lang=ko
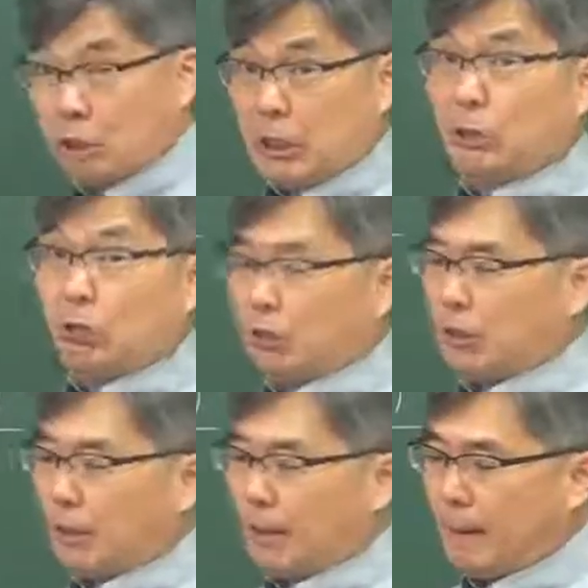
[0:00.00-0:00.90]

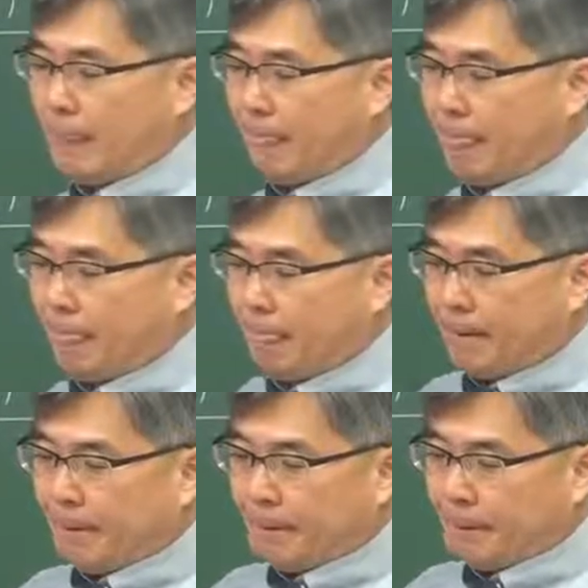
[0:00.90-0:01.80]
지략전류니까
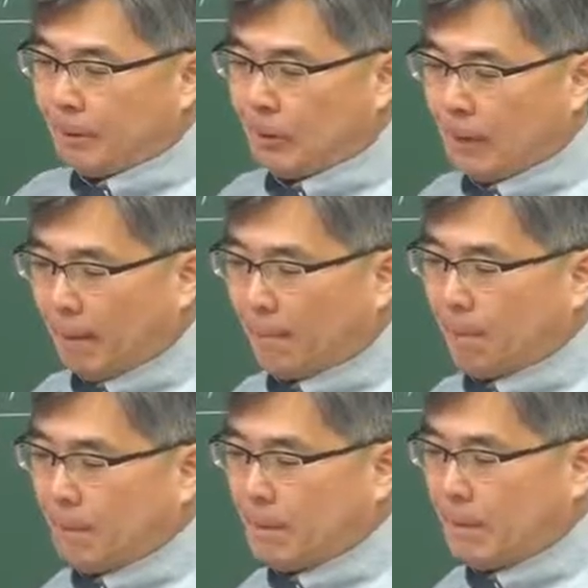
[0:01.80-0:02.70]
그래서
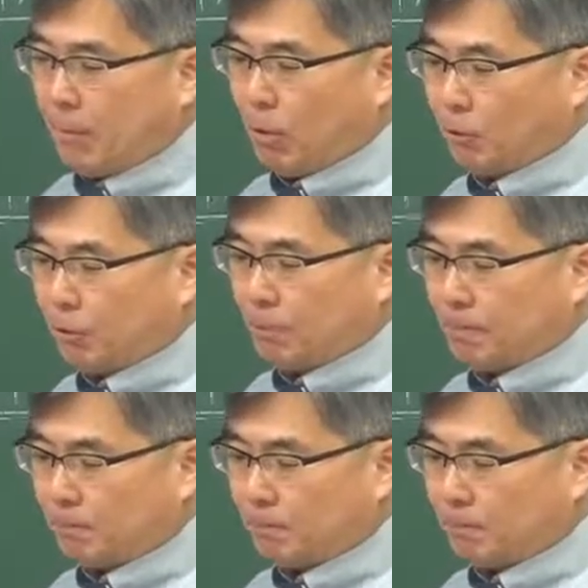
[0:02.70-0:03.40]
답 3번이고요.